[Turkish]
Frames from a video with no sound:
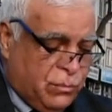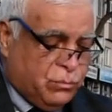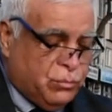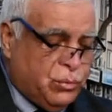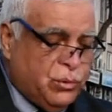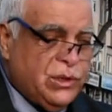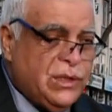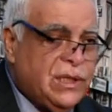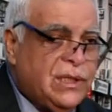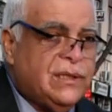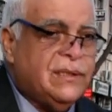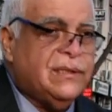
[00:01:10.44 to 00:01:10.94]

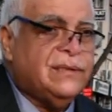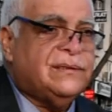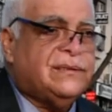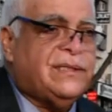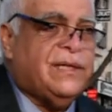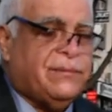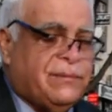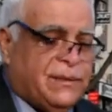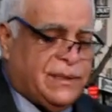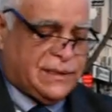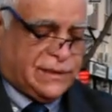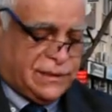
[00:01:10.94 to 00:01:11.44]
Bu yılın
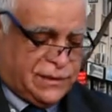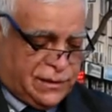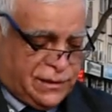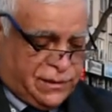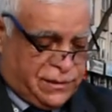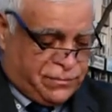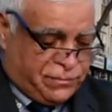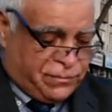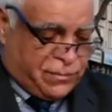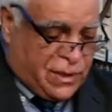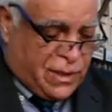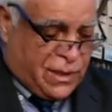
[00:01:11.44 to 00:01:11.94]
teması
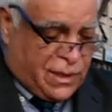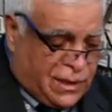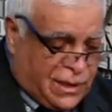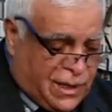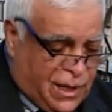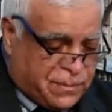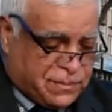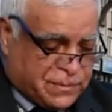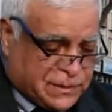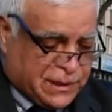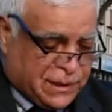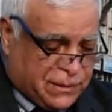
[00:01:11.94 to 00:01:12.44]

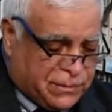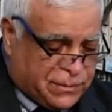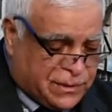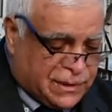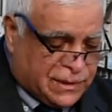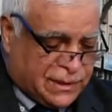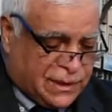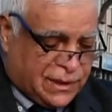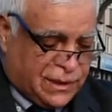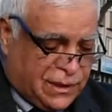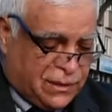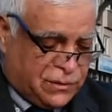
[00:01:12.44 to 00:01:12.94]

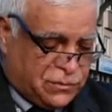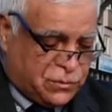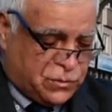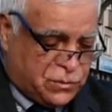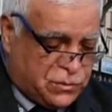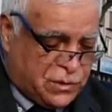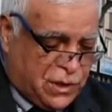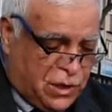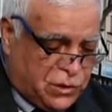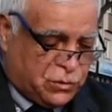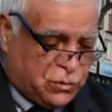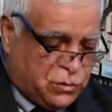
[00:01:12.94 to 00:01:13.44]
kapsamında
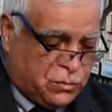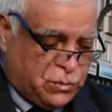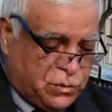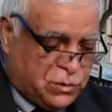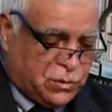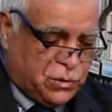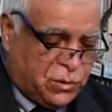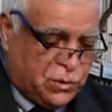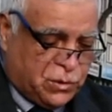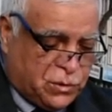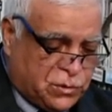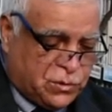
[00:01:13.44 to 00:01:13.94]
Dünya
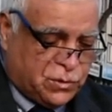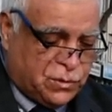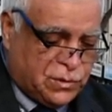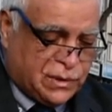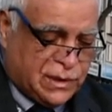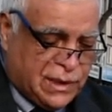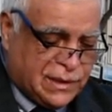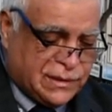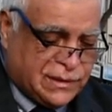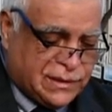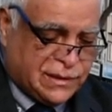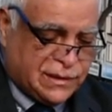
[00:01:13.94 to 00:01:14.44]
Gümrük Örgütü'nün
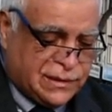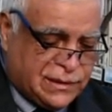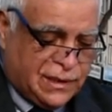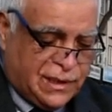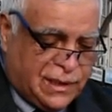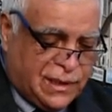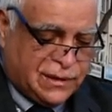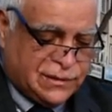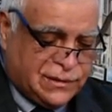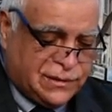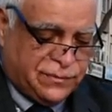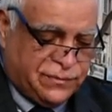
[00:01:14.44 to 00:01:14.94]
yazısına
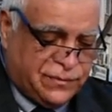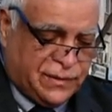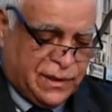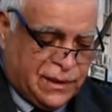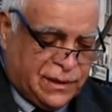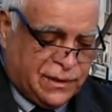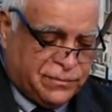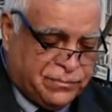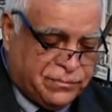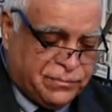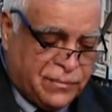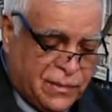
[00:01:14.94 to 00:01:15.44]

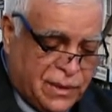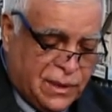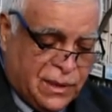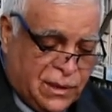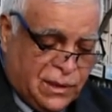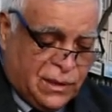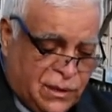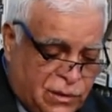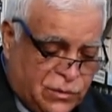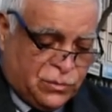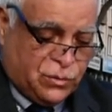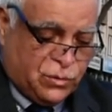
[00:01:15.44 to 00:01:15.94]
atıfla
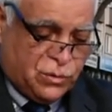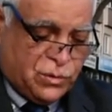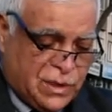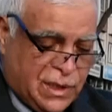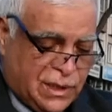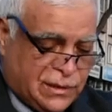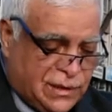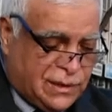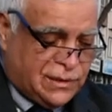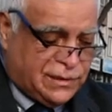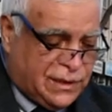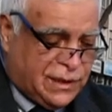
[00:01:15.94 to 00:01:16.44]

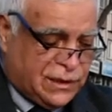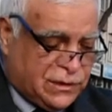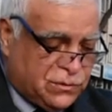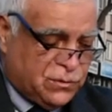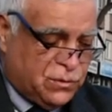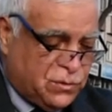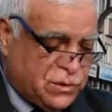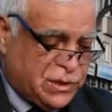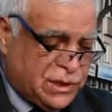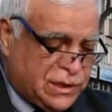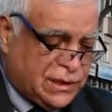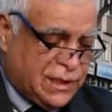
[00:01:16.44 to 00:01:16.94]
dünyada
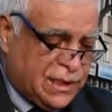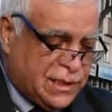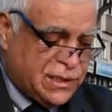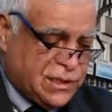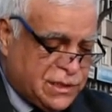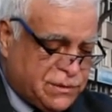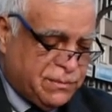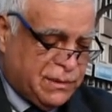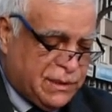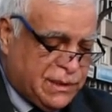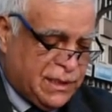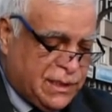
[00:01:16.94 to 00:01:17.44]
teknolojik
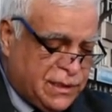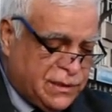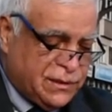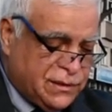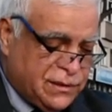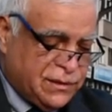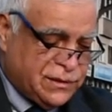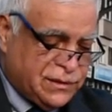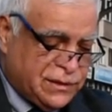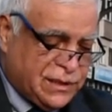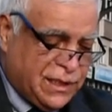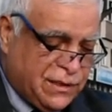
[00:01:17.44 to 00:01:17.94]
gelişmeler,
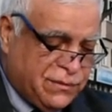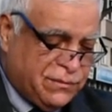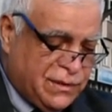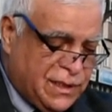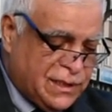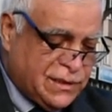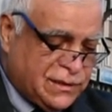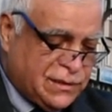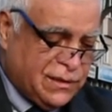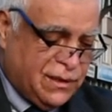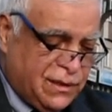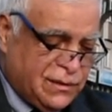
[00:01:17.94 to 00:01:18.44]

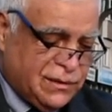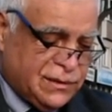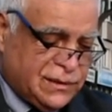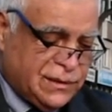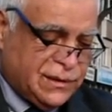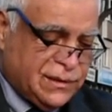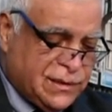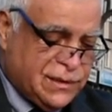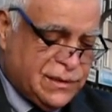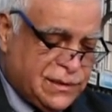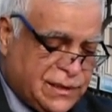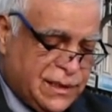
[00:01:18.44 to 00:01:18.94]
çevre
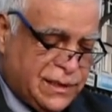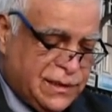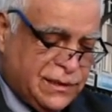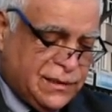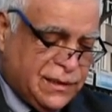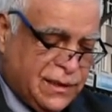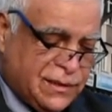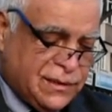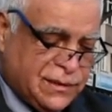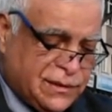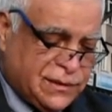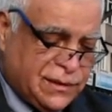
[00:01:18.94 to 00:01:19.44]
sağlık krizlerinin
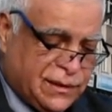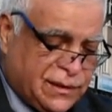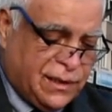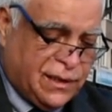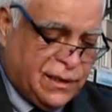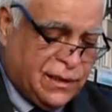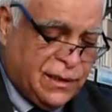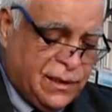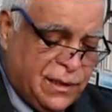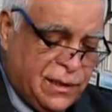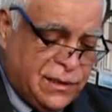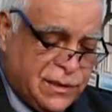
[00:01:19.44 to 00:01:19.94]
yanı
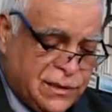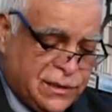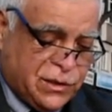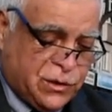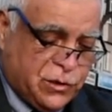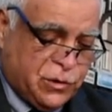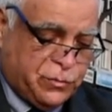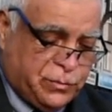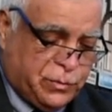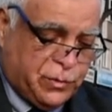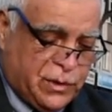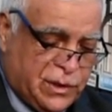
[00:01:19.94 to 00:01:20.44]
sıra
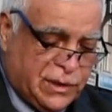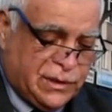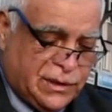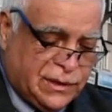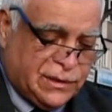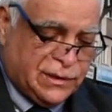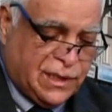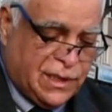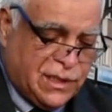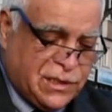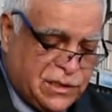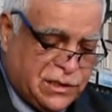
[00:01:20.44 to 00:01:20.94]

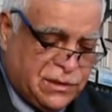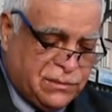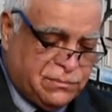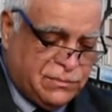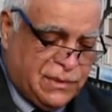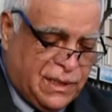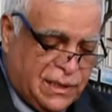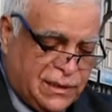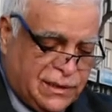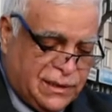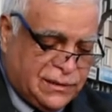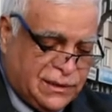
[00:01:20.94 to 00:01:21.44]
jeopolitik
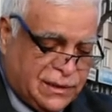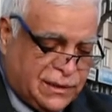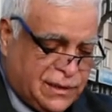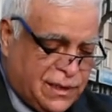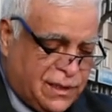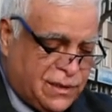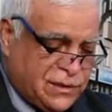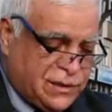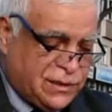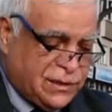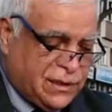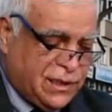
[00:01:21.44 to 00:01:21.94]
değişimlerle de
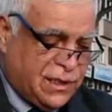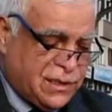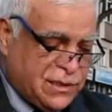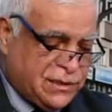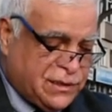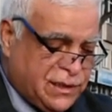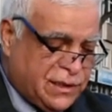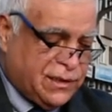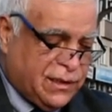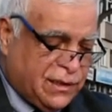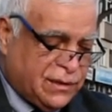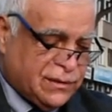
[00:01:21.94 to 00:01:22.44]
karşı
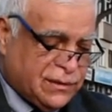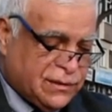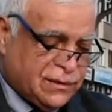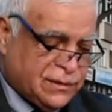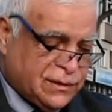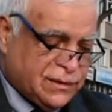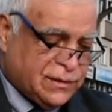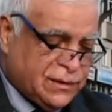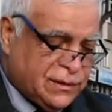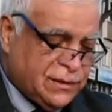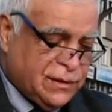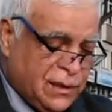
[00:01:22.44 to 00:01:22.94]
karşıya
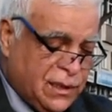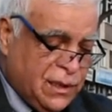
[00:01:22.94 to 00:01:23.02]
kalındığı,